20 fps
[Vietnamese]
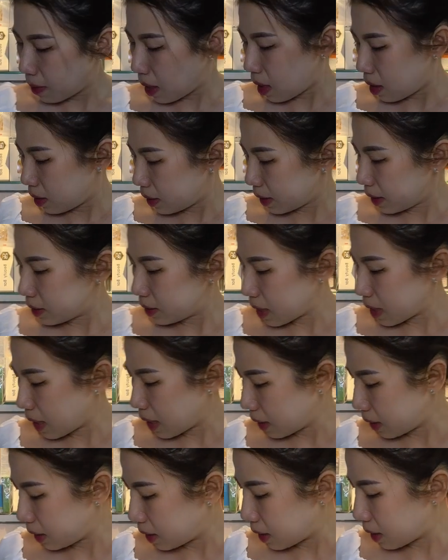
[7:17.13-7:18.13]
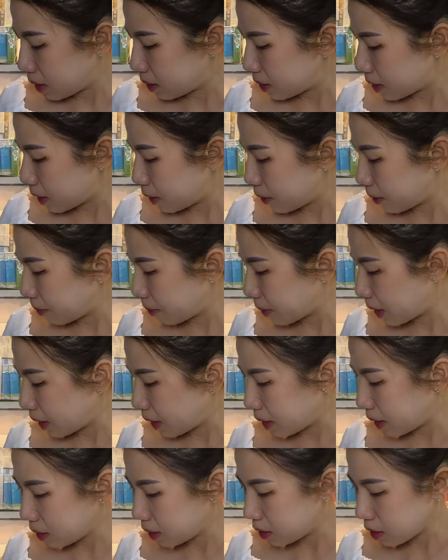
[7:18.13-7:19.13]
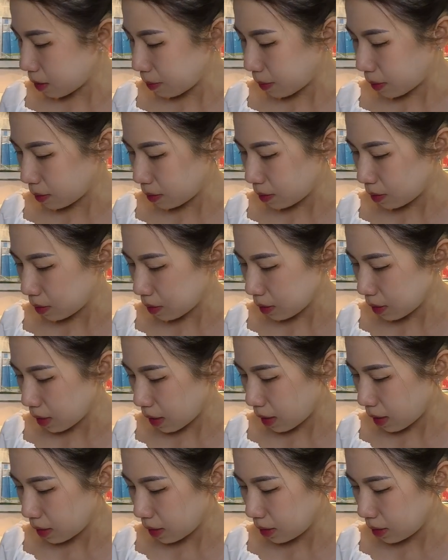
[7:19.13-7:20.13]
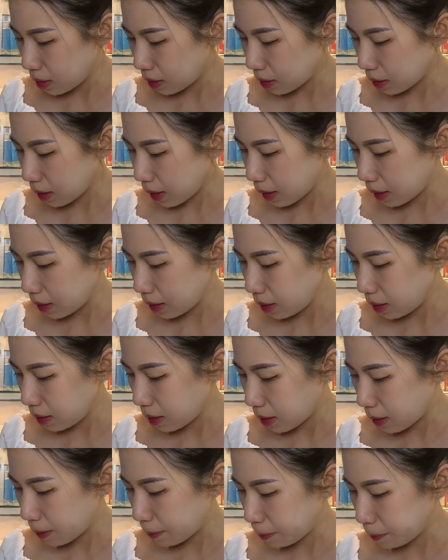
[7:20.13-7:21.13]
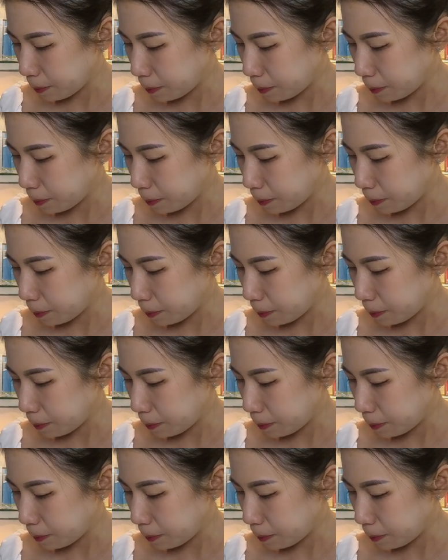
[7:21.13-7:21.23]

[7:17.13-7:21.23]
mở cái chai à, serum này để cho mọi người có thể nhìn thấy à,